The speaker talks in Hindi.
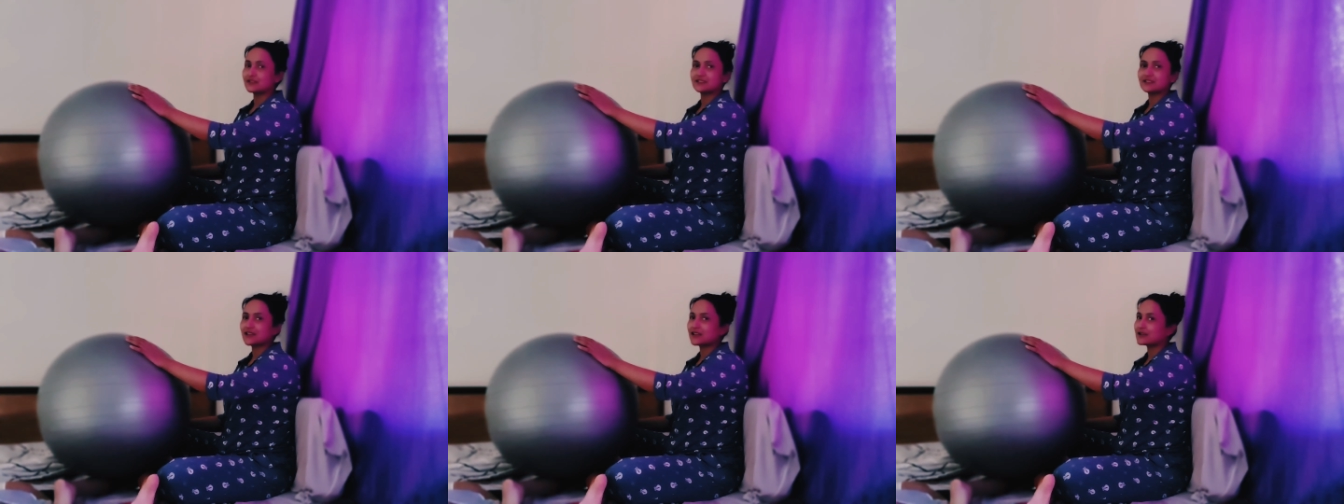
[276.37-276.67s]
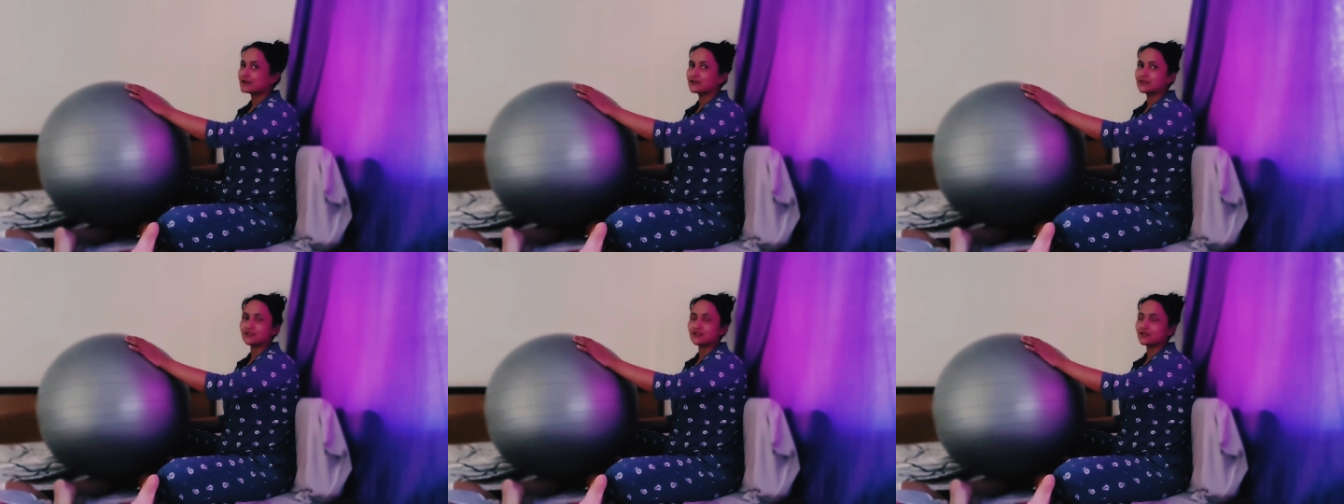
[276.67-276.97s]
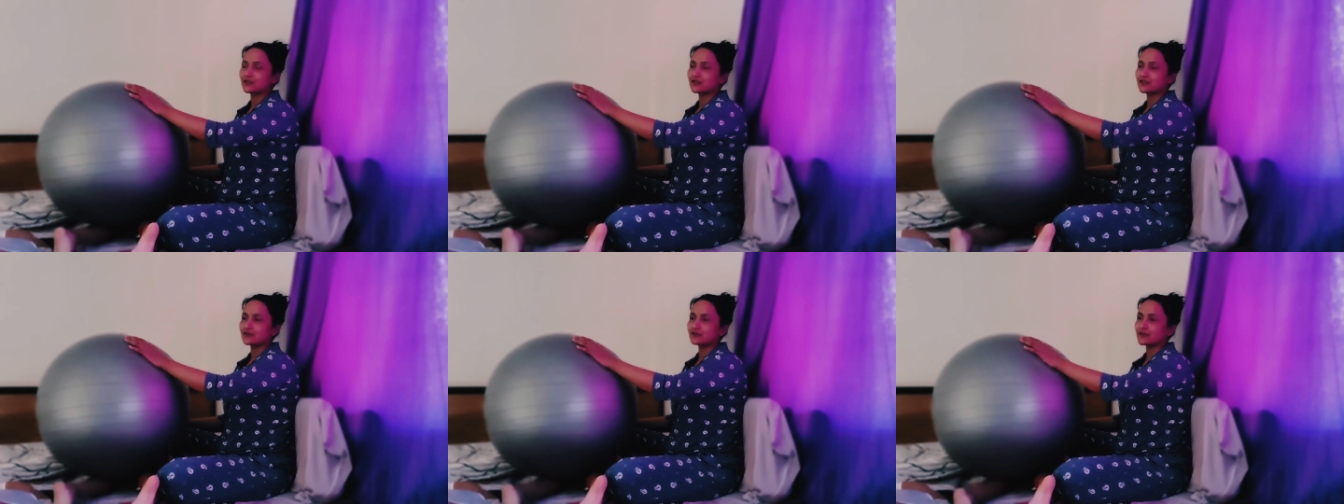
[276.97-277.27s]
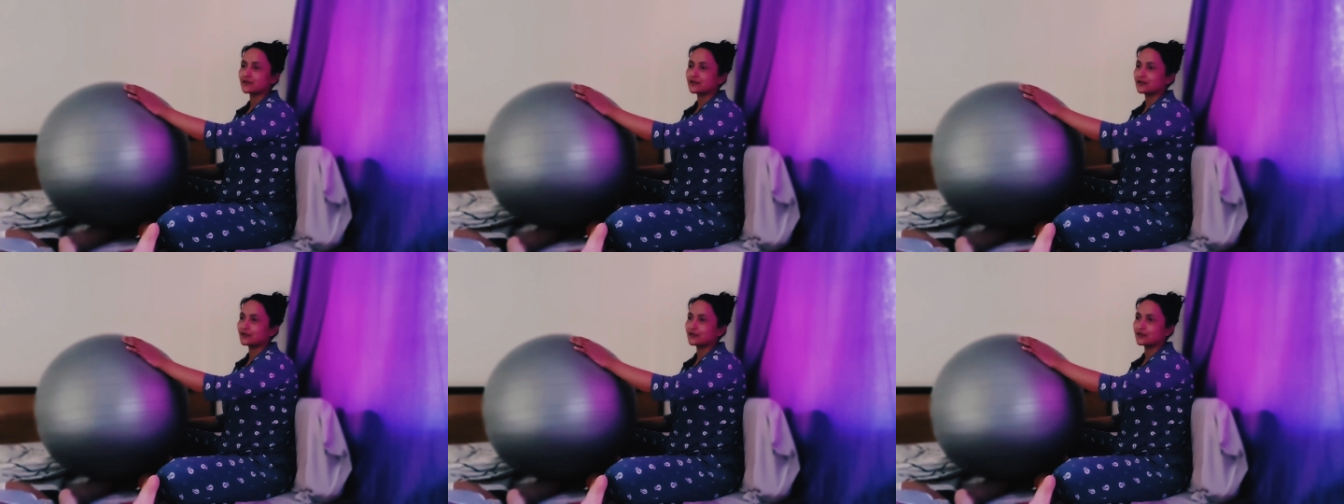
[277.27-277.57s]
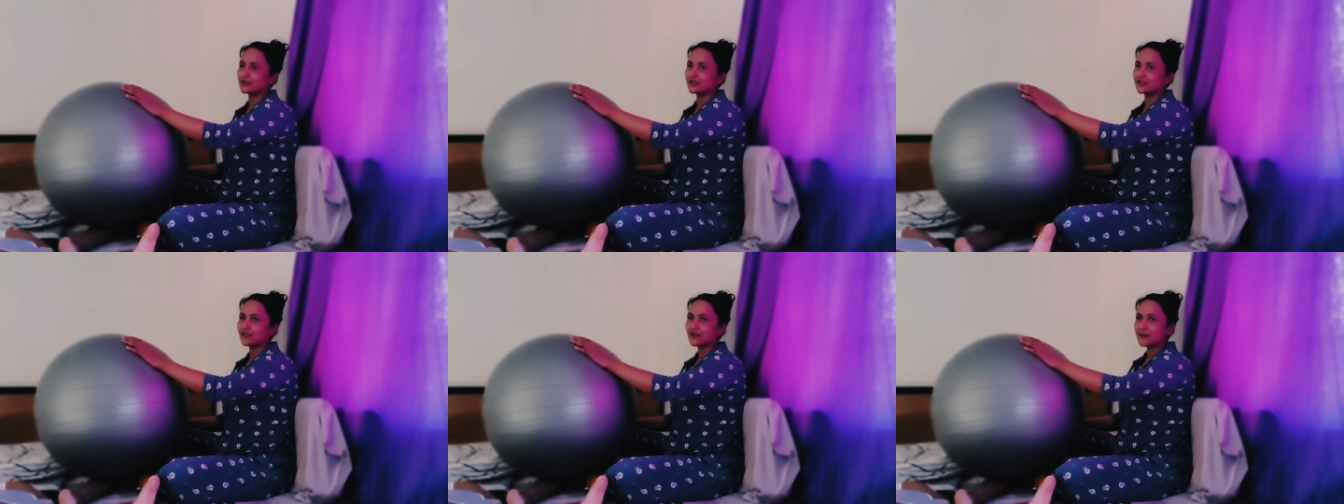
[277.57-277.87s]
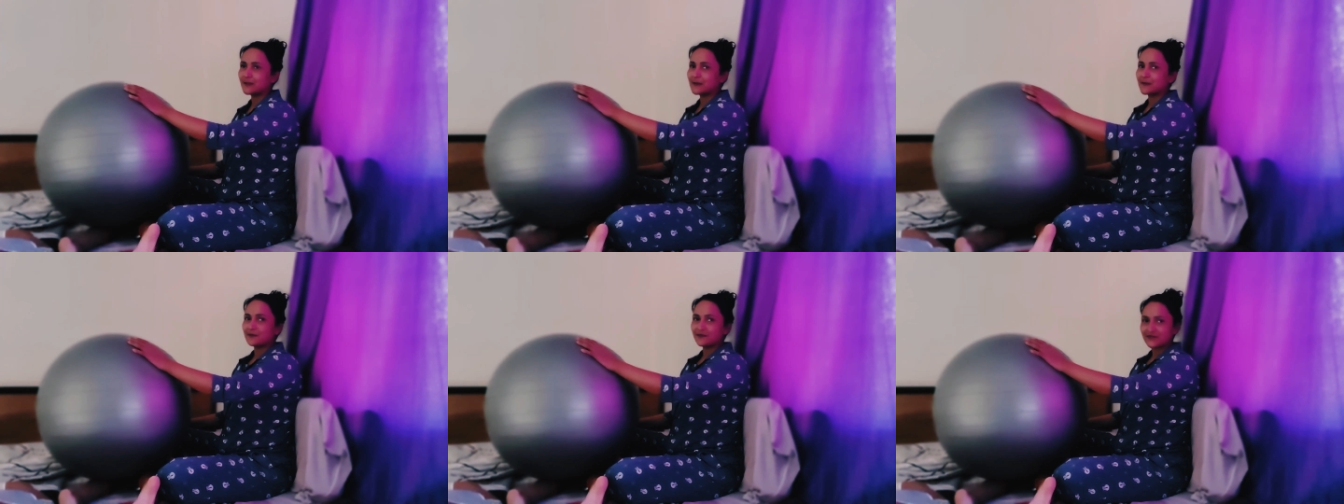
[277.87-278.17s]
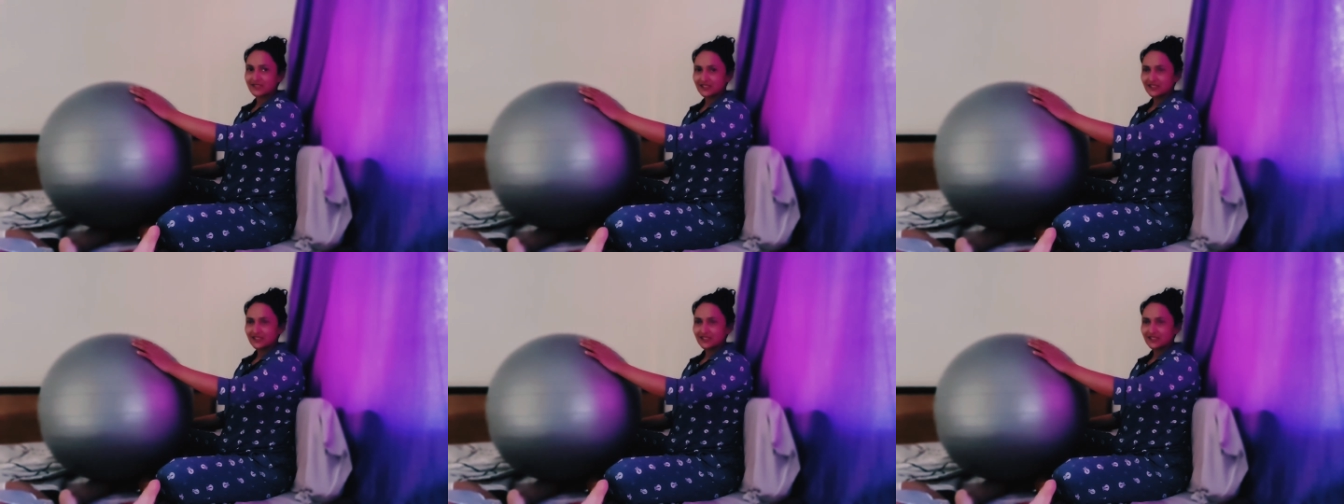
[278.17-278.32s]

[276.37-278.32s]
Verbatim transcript: सारे बच्चे ऑटिज्म में अलग होते हैं